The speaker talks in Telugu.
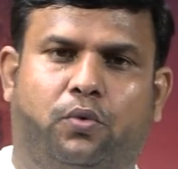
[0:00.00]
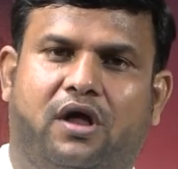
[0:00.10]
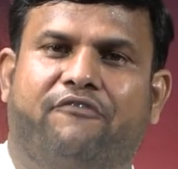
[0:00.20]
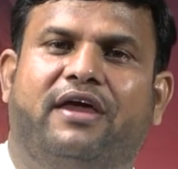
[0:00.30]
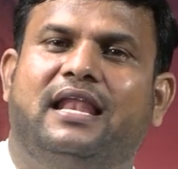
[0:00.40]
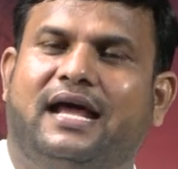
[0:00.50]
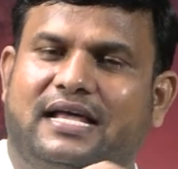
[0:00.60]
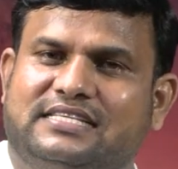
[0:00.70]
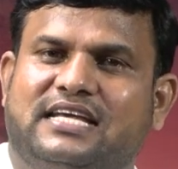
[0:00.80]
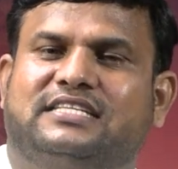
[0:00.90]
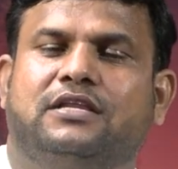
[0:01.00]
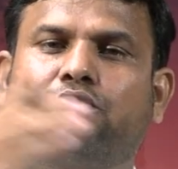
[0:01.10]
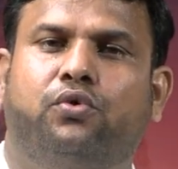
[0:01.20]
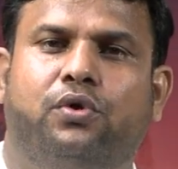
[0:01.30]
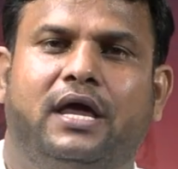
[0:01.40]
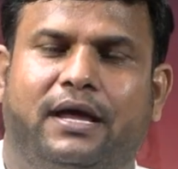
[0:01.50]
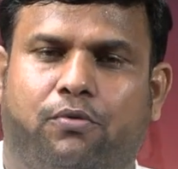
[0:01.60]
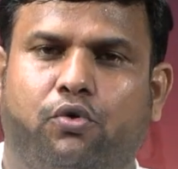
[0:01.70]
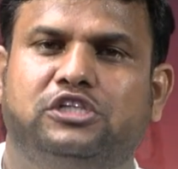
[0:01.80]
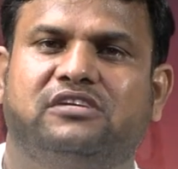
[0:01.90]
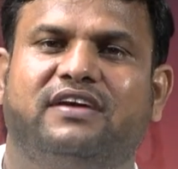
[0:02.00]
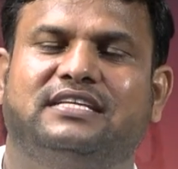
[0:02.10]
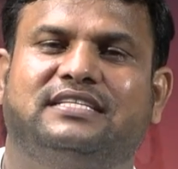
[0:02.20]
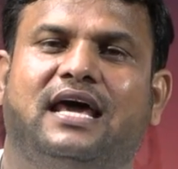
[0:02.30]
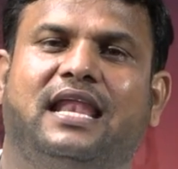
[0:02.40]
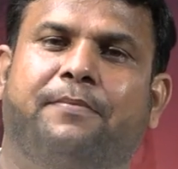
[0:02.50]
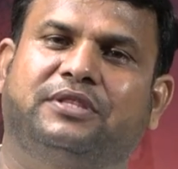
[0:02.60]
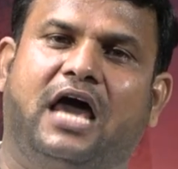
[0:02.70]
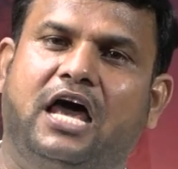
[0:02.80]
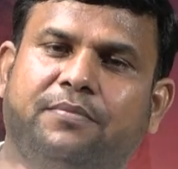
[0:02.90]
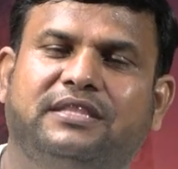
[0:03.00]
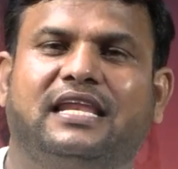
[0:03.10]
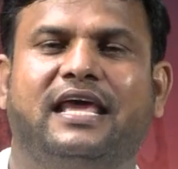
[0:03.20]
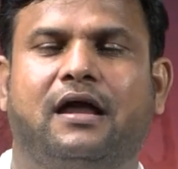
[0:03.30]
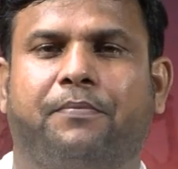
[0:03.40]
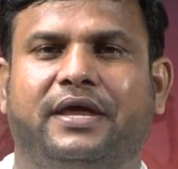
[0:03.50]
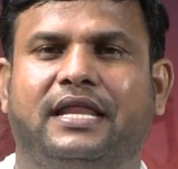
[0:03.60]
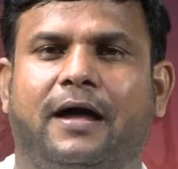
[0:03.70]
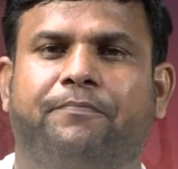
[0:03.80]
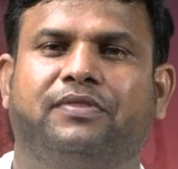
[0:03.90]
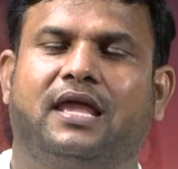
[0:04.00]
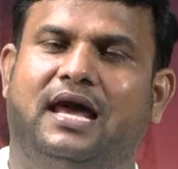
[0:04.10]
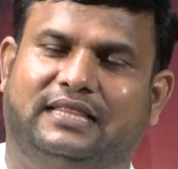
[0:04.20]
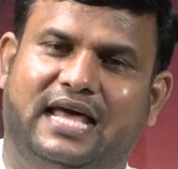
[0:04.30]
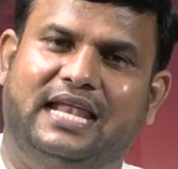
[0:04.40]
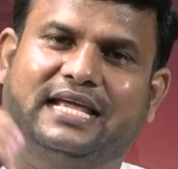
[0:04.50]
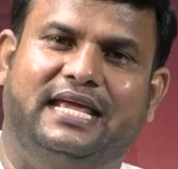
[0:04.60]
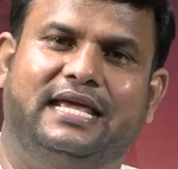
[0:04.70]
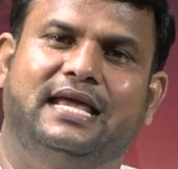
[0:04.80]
ఒకవేళ కన్స్ట్రక్షన్ కూల్చివేసినా లేకపోతే అనుమతి లేకపోయినా దానికి